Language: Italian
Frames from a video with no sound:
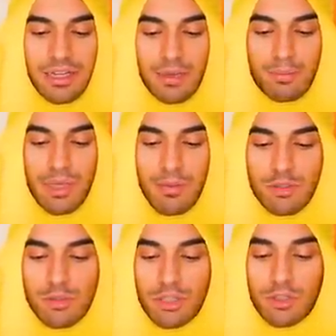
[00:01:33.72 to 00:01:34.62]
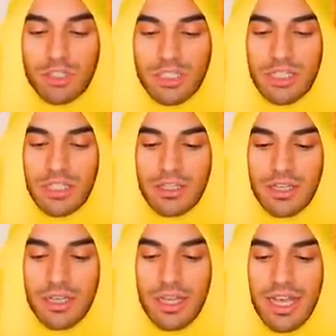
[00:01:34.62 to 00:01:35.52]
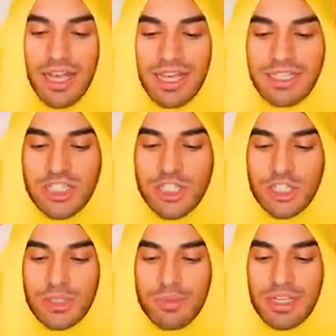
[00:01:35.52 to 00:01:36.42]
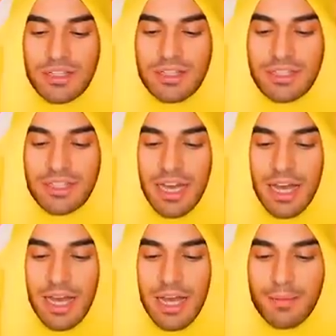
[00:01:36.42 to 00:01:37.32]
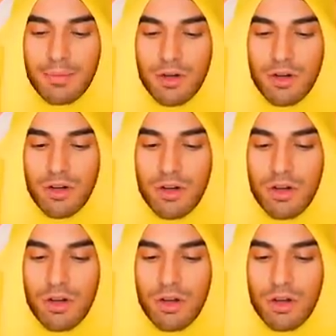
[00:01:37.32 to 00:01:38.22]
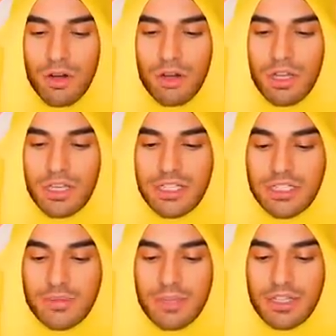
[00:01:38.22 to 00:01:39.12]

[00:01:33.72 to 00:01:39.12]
che cambiamo subito skin e ci mettiamo... Chi ci